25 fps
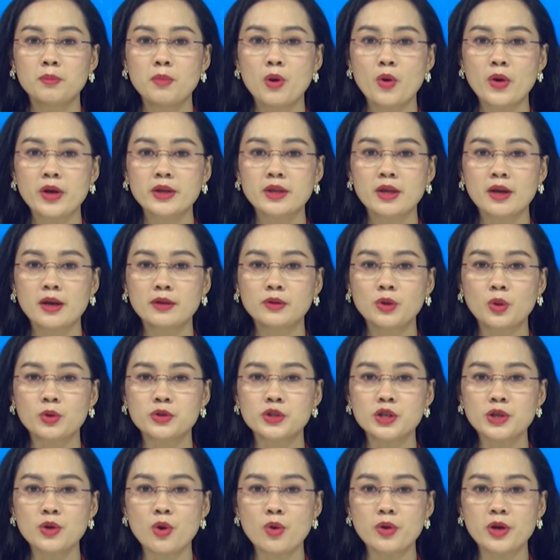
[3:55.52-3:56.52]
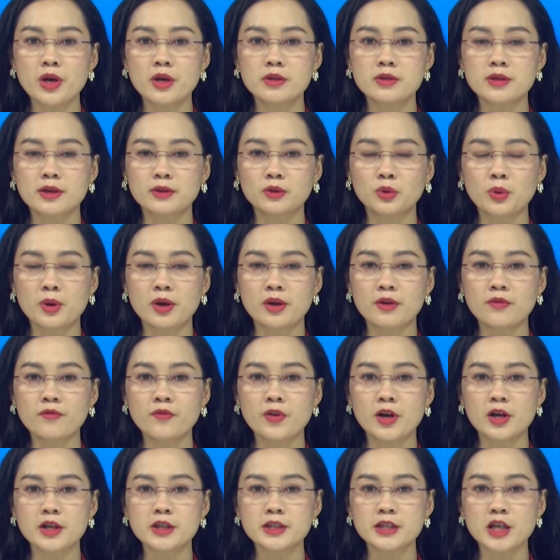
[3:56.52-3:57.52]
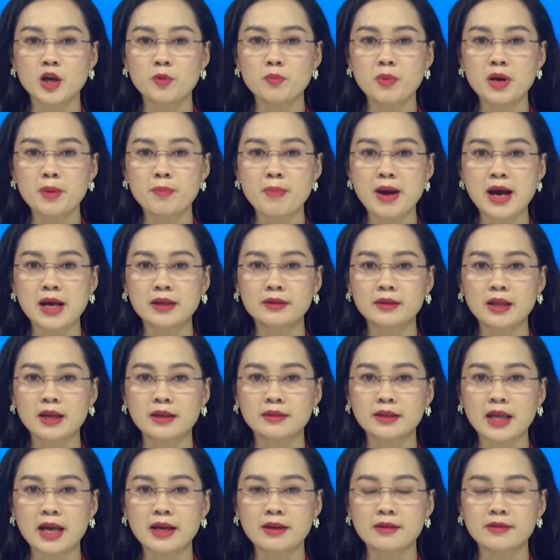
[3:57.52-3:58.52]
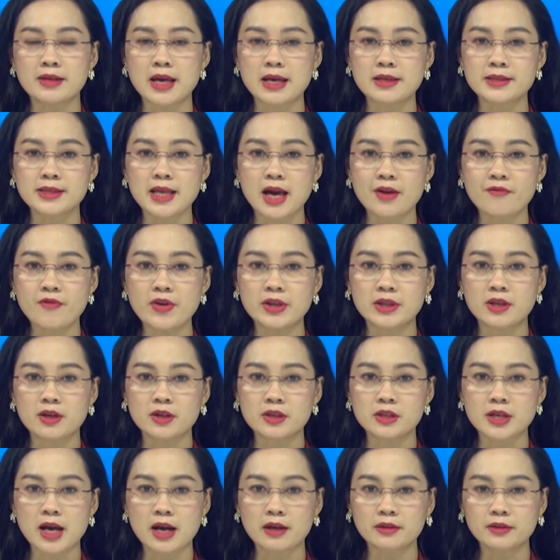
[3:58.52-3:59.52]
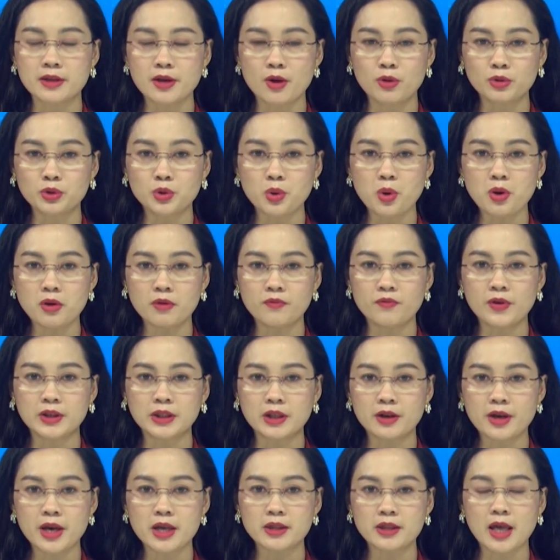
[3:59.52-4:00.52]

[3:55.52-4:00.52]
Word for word: Bộ Y tế tổ chức hội nghị trực tuyến với sáu mươi ba tỉnh thành đánh giá về thực trạng thiếu thuốc, vật tư y